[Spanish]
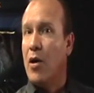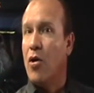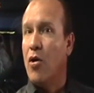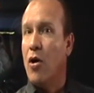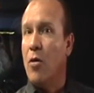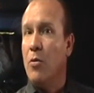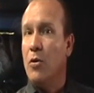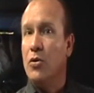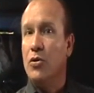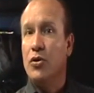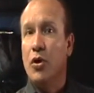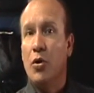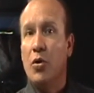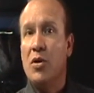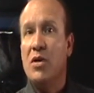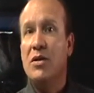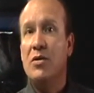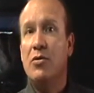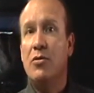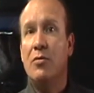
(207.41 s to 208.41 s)
Como todo
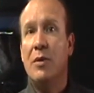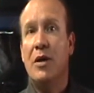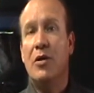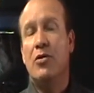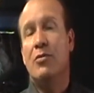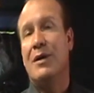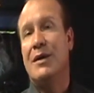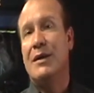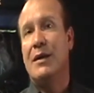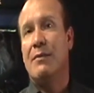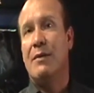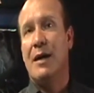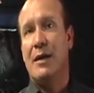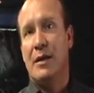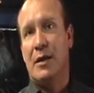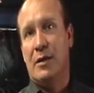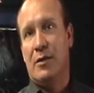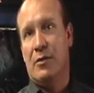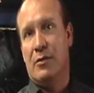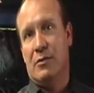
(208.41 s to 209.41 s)
instrumento
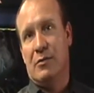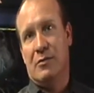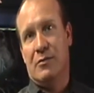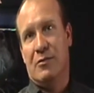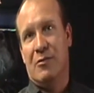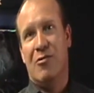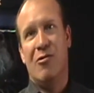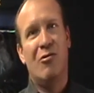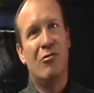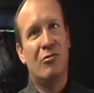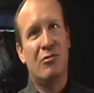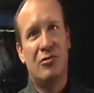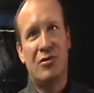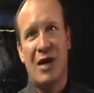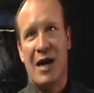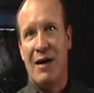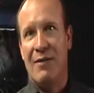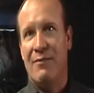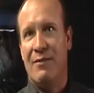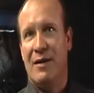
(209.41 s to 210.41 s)
matemático,
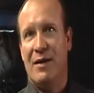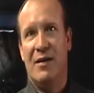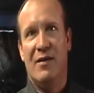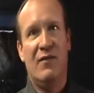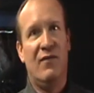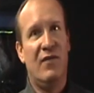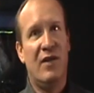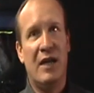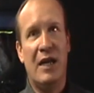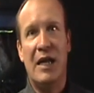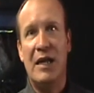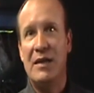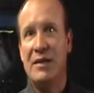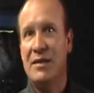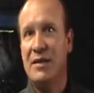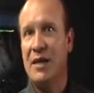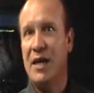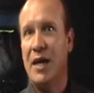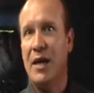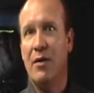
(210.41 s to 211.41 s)
contable,
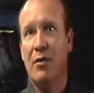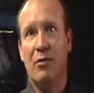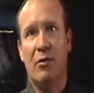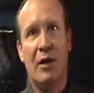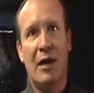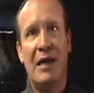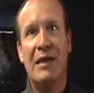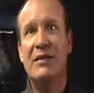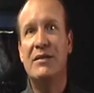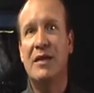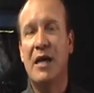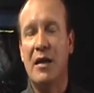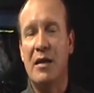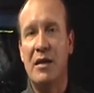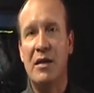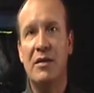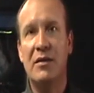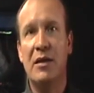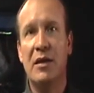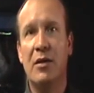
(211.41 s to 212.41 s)
financiero,
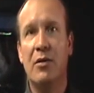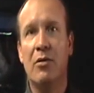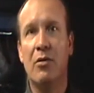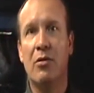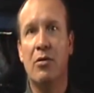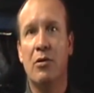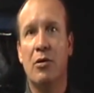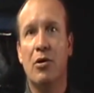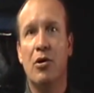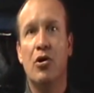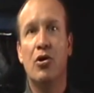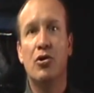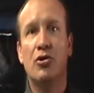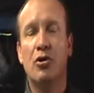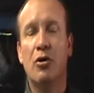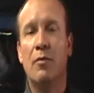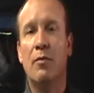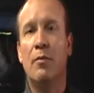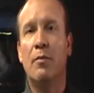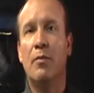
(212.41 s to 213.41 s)
estadístico,
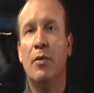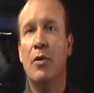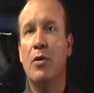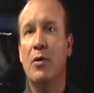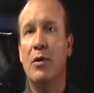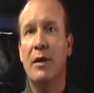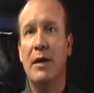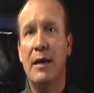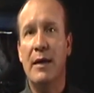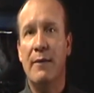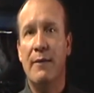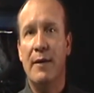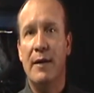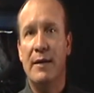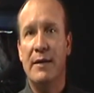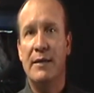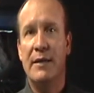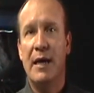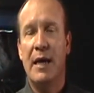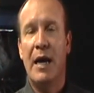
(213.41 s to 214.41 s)
son
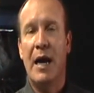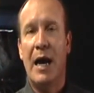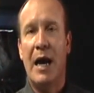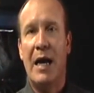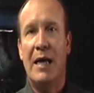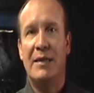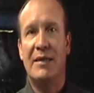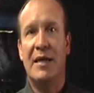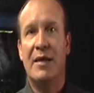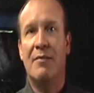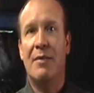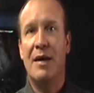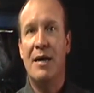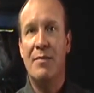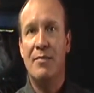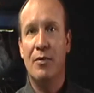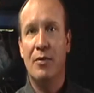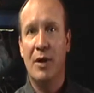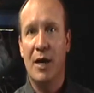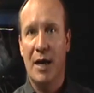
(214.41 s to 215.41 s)
proclives a ser
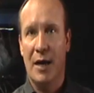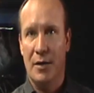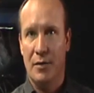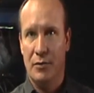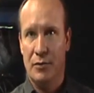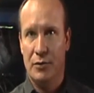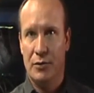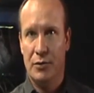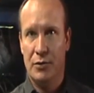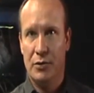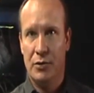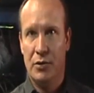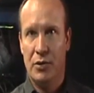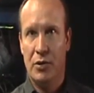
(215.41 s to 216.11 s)
manipulados.